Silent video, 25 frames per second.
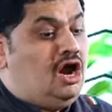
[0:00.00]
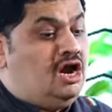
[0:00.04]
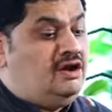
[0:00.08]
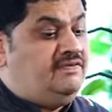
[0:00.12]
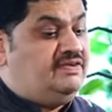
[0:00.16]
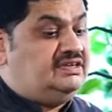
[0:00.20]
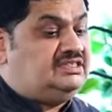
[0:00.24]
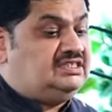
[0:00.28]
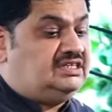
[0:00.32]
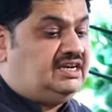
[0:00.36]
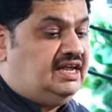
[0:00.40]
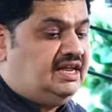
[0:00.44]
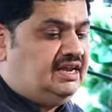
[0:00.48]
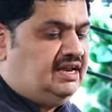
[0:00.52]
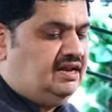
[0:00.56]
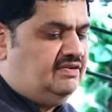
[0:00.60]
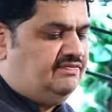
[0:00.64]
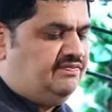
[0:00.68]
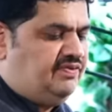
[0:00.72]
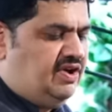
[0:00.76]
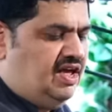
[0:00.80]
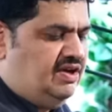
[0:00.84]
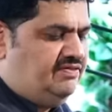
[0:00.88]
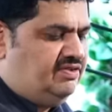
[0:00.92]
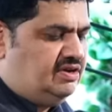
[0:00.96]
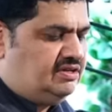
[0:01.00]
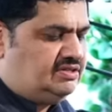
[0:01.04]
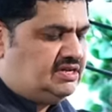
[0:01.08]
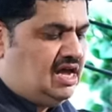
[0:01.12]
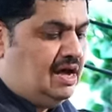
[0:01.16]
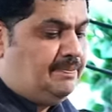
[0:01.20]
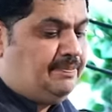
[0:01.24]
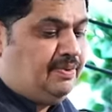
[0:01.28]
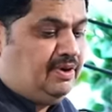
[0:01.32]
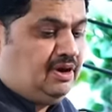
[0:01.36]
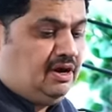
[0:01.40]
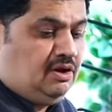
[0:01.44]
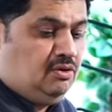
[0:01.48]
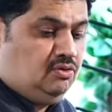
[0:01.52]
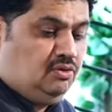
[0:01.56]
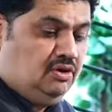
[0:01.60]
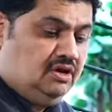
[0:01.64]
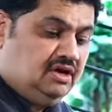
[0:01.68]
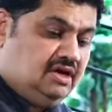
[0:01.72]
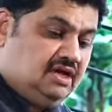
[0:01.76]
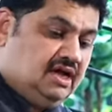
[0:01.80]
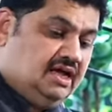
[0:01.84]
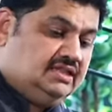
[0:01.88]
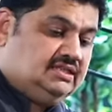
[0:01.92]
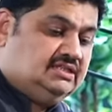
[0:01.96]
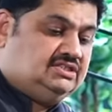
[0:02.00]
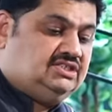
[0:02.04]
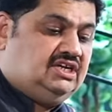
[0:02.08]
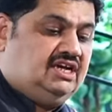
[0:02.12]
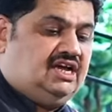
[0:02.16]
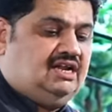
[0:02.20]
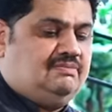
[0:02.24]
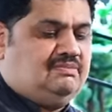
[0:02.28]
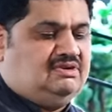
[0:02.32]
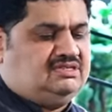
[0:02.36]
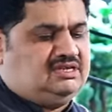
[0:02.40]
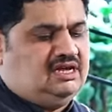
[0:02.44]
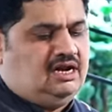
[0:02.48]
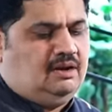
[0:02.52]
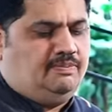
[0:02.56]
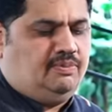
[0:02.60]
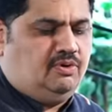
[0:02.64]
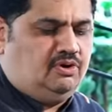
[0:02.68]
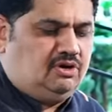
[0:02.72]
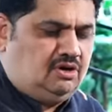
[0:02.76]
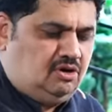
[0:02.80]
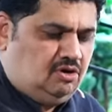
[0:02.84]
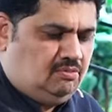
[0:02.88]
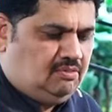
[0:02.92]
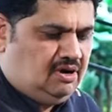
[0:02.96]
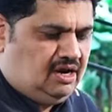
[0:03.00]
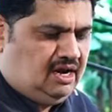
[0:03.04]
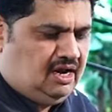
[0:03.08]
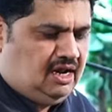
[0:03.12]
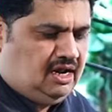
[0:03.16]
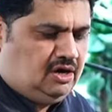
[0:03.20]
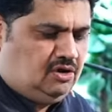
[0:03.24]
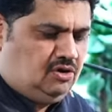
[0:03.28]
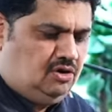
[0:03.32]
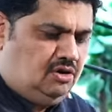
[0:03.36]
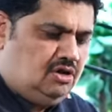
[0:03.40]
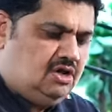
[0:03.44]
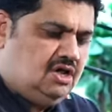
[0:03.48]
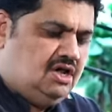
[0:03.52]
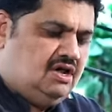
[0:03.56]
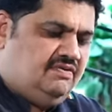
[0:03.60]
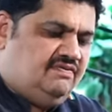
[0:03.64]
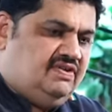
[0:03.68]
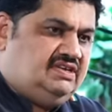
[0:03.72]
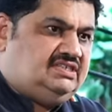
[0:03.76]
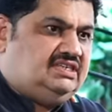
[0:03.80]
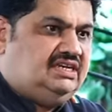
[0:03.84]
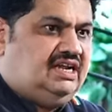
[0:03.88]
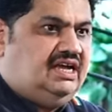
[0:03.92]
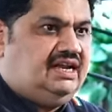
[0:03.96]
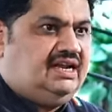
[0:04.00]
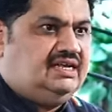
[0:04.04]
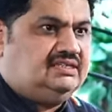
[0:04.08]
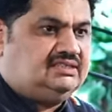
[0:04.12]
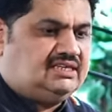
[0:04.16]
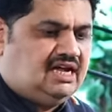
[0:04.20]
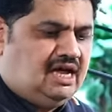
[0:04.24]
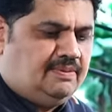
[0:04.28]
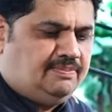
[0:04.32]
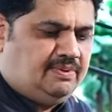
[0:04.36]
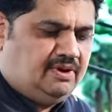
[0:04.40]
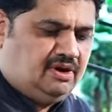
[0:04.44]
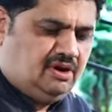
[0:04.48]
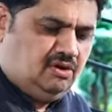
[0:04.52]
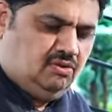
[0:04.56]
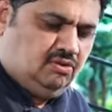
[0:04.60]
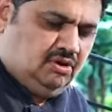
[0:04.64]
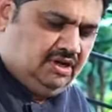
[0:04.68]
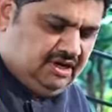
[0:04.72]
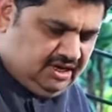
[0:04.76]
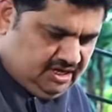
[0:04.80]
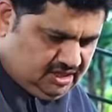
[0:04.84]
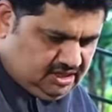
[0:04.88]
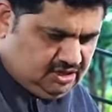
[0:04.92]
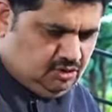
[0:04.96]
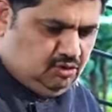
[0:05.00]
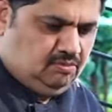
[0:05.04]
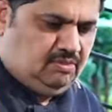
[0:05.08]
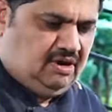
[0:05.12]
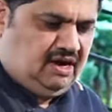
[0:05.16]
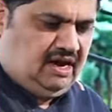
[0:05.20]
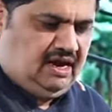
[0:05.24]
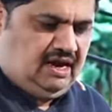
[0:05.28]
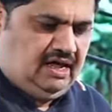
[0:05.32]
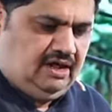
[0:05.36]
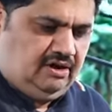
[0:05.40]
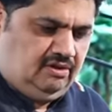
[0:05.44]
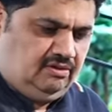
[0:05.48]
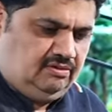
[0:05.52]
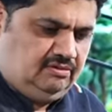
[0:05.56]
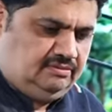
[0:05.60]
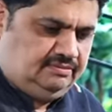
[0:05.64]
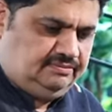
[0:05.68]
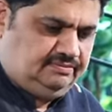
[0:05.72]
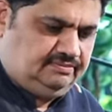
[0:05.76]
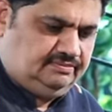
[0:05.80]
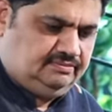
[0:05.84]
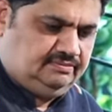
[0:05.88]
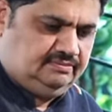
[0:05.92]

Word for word: நான் வெஜிடேரியன் ஃப்ளேவர் சாப்பிட்றவங்களுக்கு அந்த சிக்கன் மசாலா போட்டால் ரொம்ப நல்லாயிருக்கும் வெஜிடேரியன் சாப்பிட்றவங்களுக்கு இது ரொம்ப நல்லாயிருக்கும்